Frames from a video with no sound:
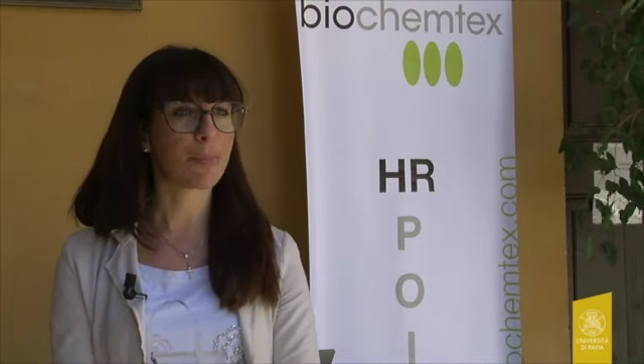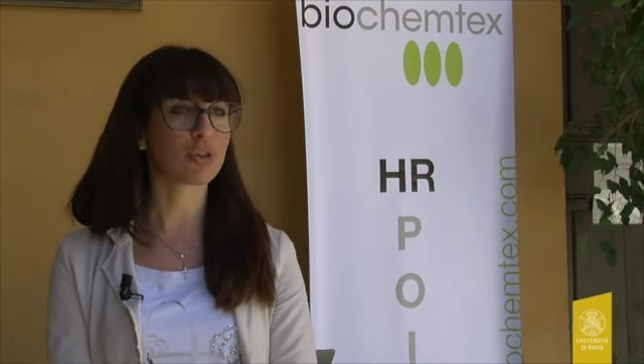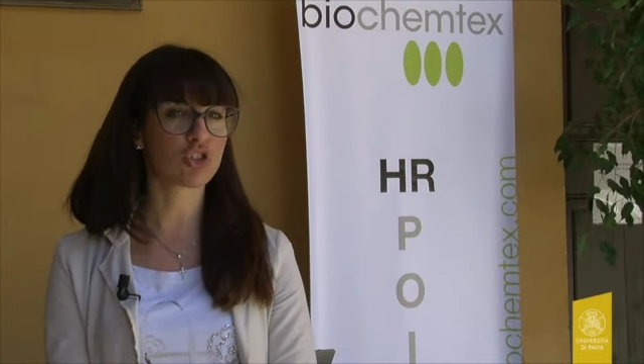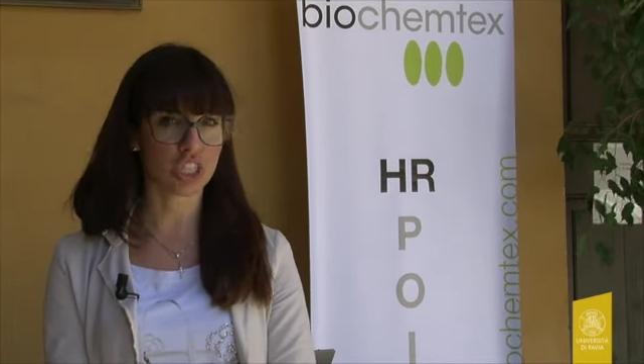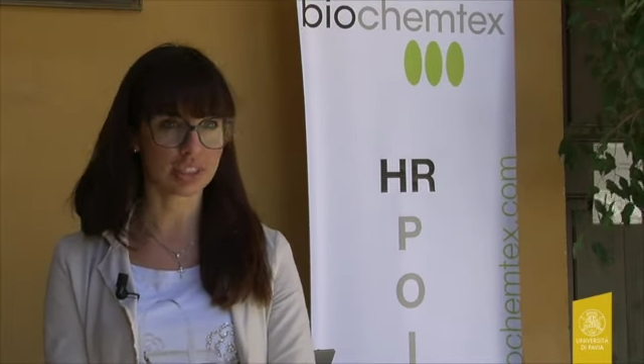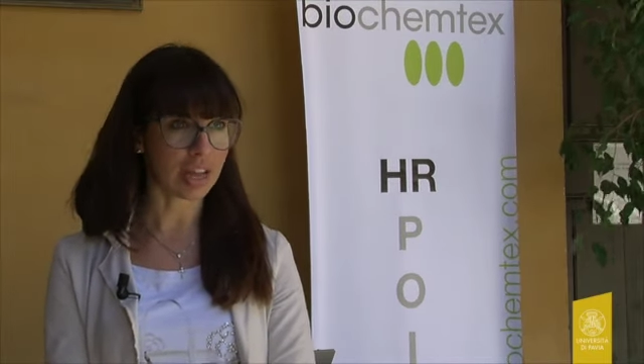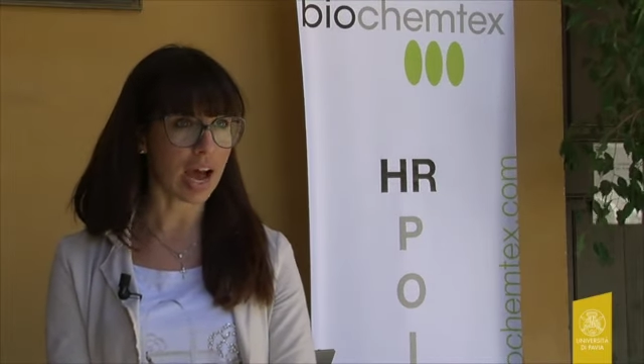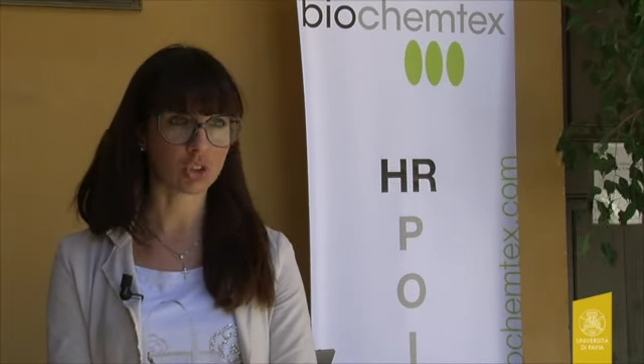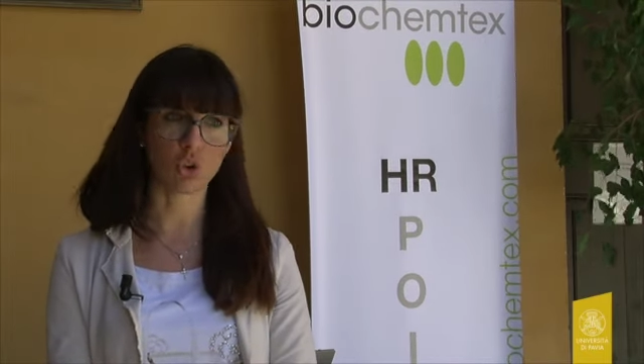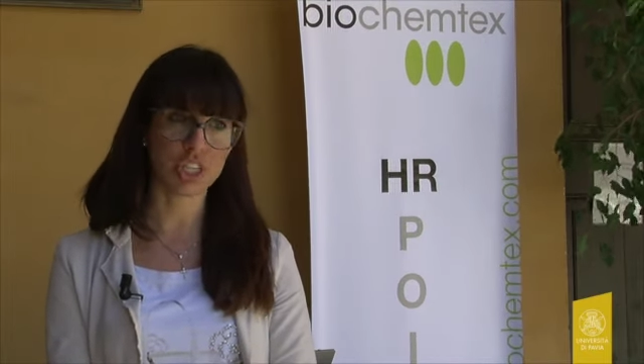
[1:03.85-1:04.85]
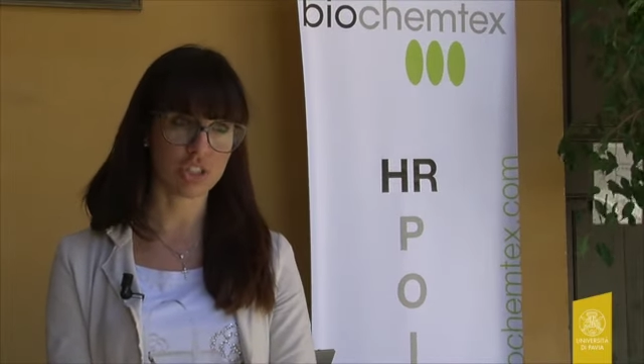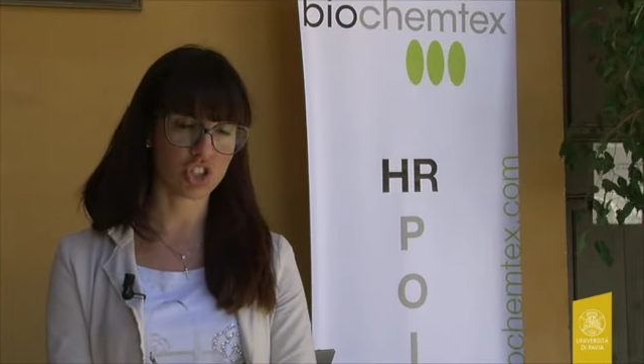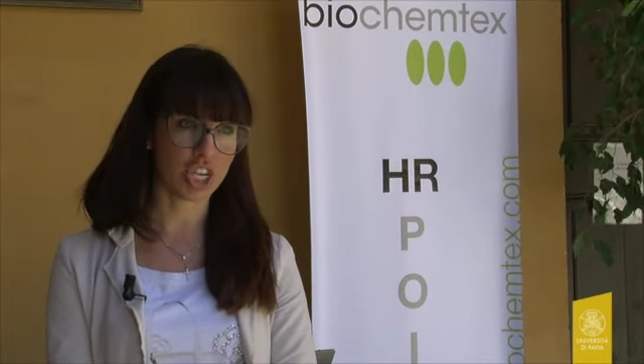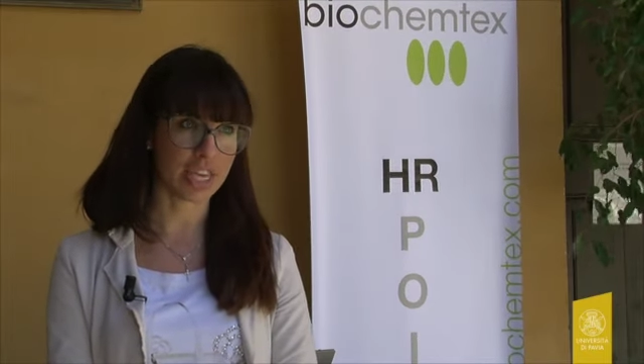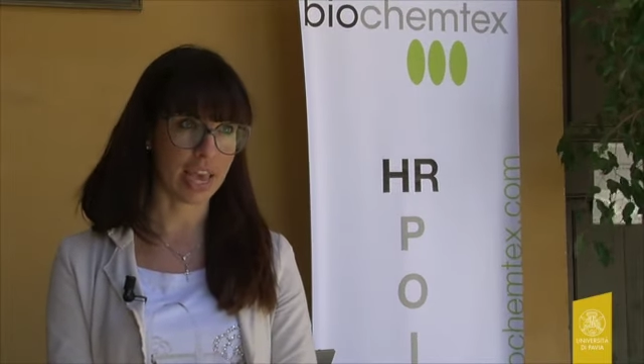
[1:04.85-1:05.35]
progettato
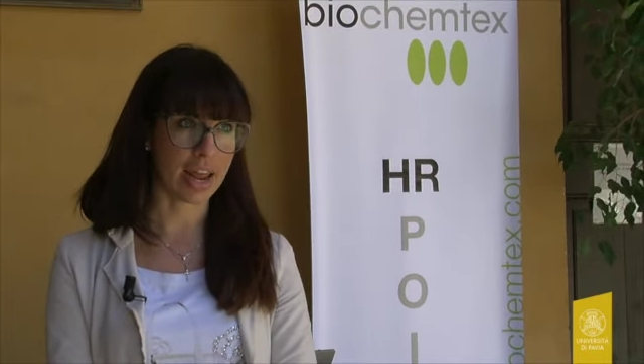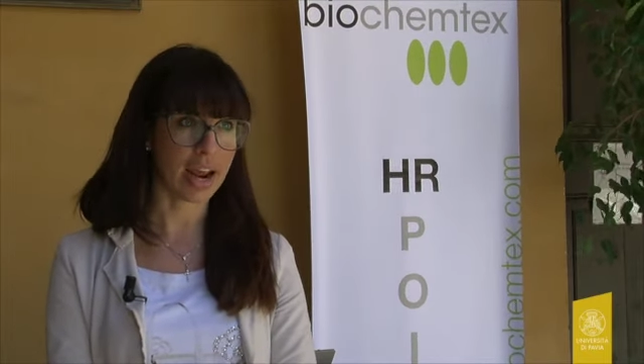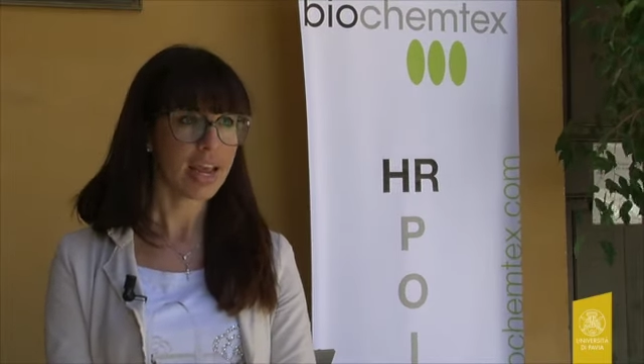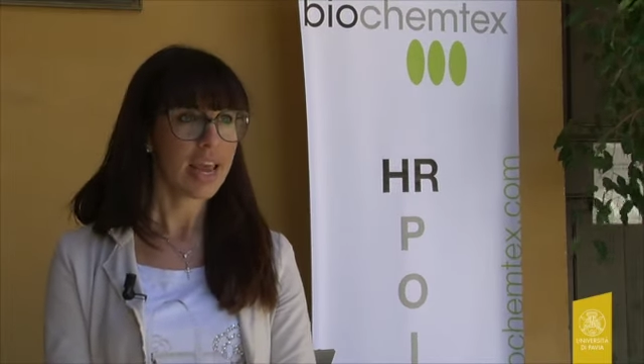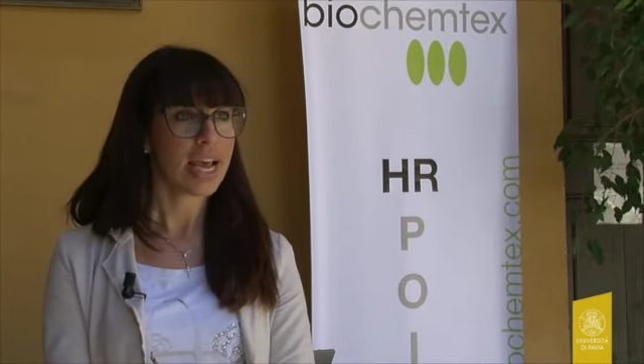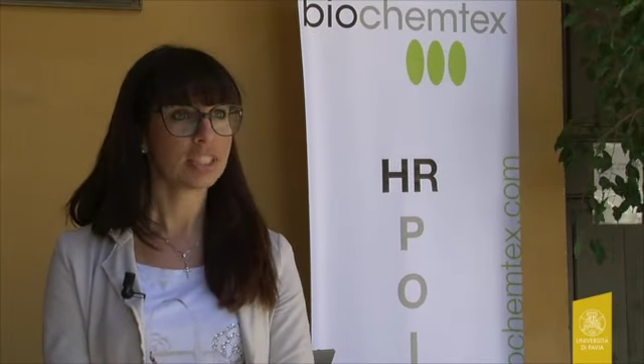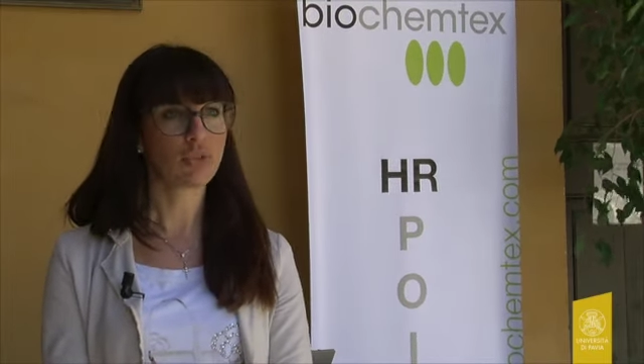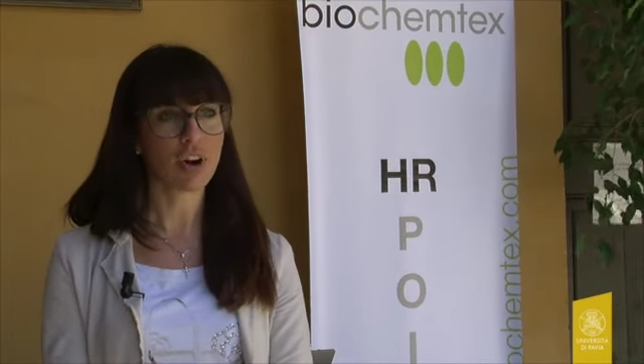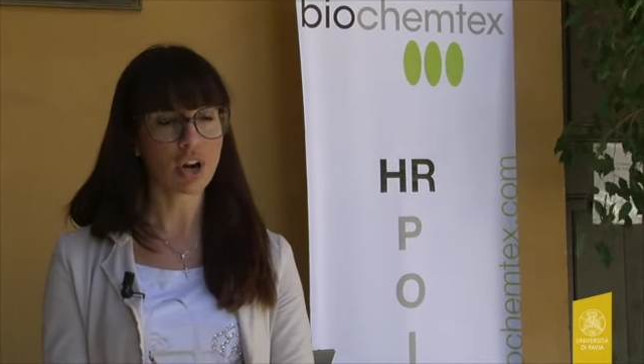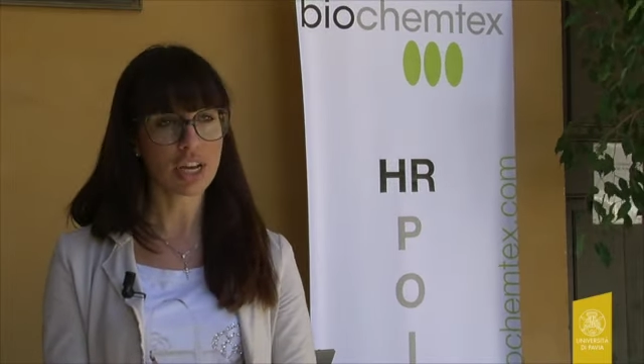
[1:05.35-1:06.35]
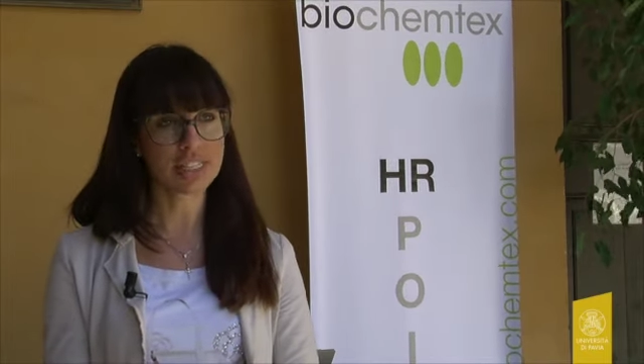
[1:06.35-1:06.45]
l'ingegnere e dovranno